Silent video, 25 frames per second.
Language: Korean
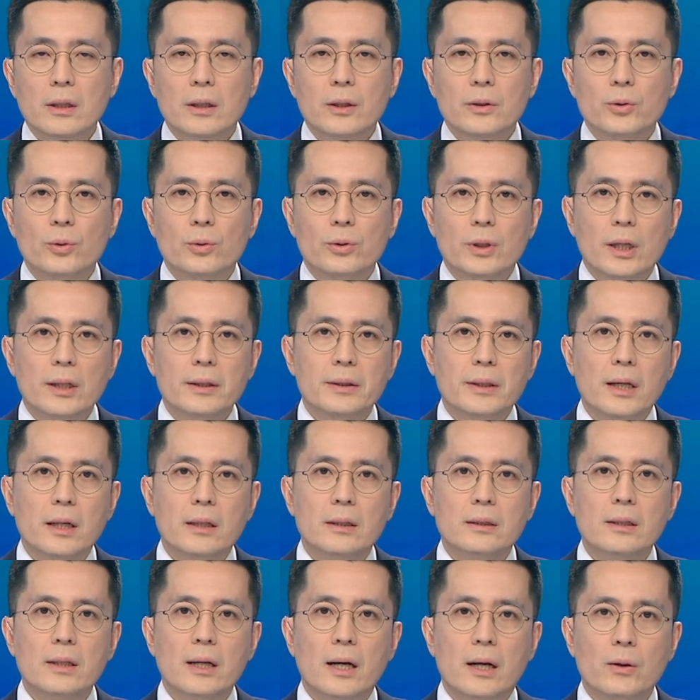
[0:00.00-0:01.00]
또
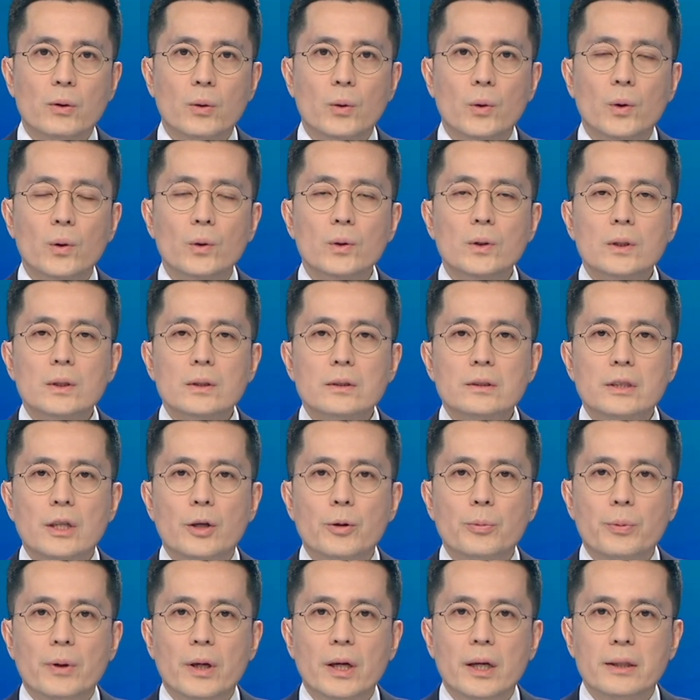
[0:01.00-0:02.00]
탈당을 하고
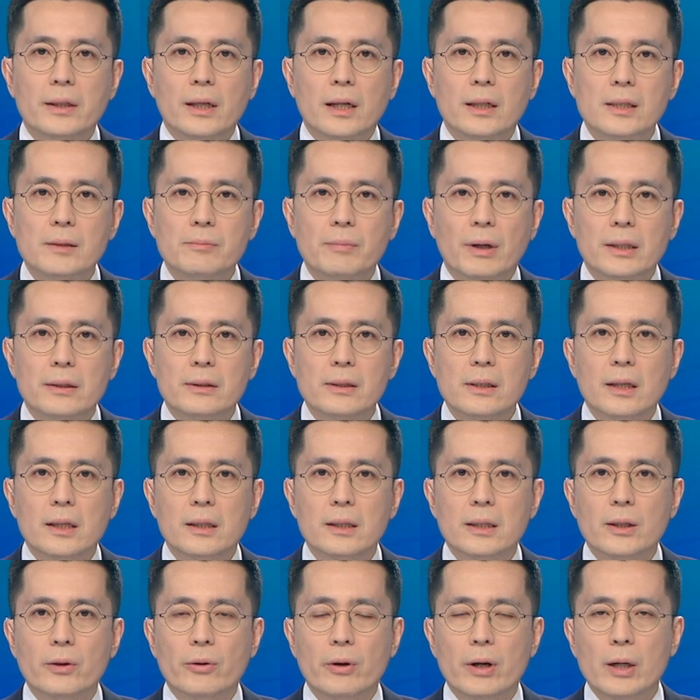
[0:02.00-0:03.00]
새롭게 당을
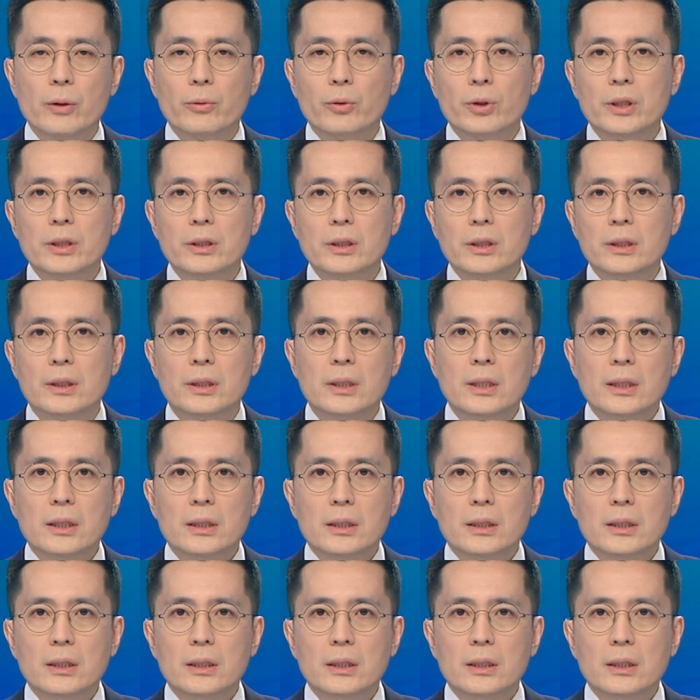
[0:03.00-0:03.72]
만들겠다고 하고 있는